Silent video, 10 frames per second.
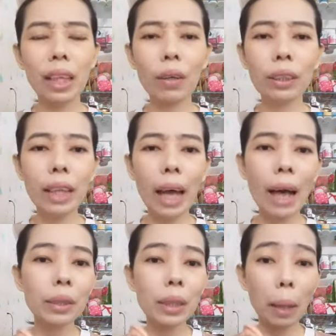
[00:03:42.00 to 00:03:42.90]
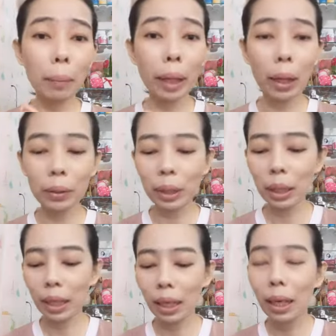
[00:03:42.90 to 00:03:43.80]
ตอนเช้าเสียงไม่เข้าที่
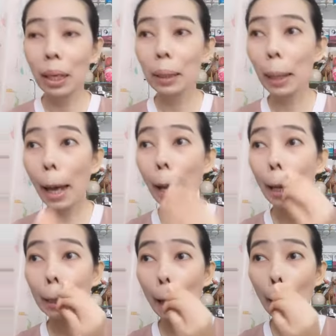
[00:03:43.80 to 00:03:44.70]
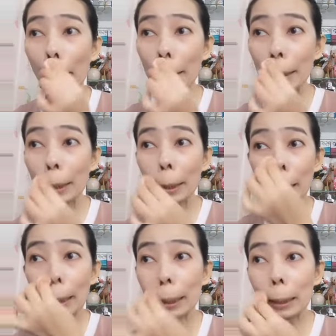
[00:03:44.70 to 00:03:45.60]
หน้าหน้าจะ
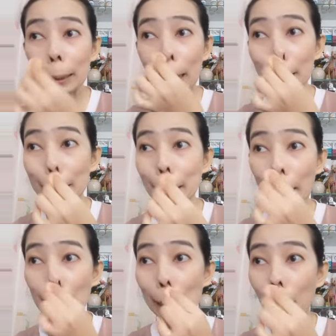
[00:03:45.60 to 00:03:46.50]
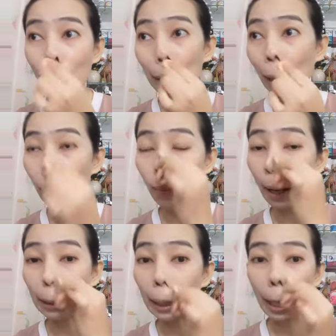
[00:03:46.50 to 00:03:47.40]
เนียนกระจ่างใสตลอดทั้ง
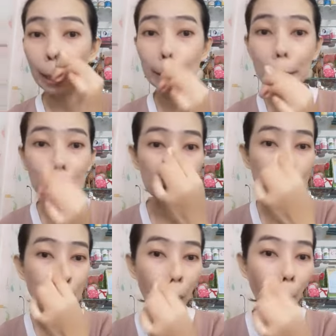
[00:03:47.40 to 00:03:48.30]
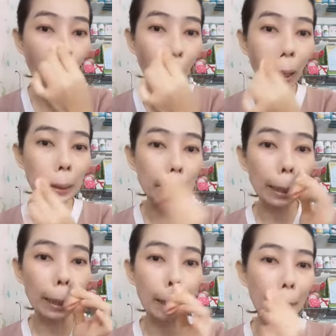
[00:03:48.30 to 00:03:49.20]
วันนะคะ ยิ่งเหงื่อออกอะจะ
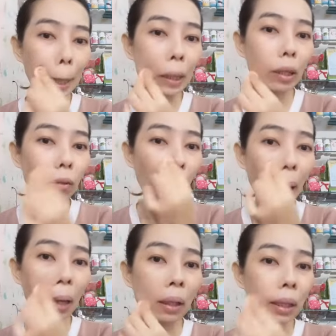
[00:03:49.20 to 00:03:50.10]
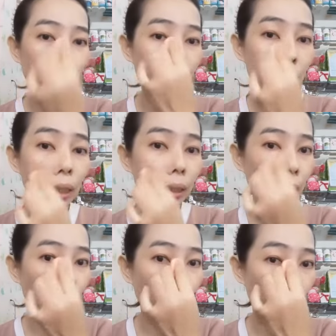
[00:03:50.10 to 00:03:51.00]
เห็นได้เลยว่ายิ่งเห
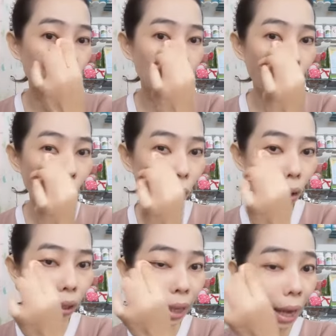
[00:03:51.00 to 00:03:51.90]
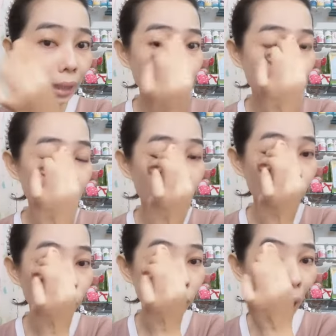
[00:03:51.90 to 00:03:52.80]
นือเหงื่อออกหน้าจะยิ่ง
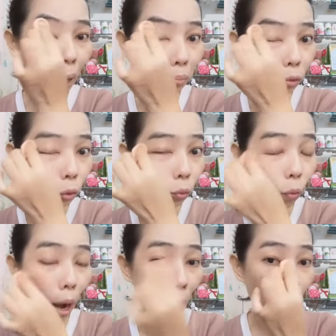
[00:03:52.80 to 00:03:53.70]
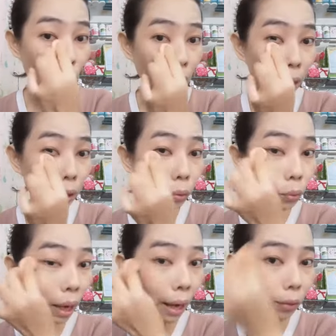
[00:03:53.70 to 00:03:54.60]
ดูฉ่ำ ดูวาวแล้วก็ดู
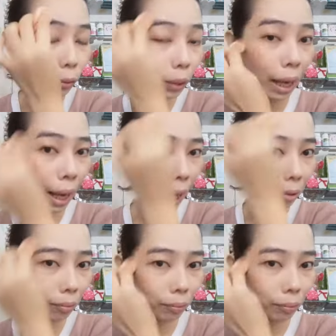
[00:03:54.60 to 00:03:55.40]
เงานะคะ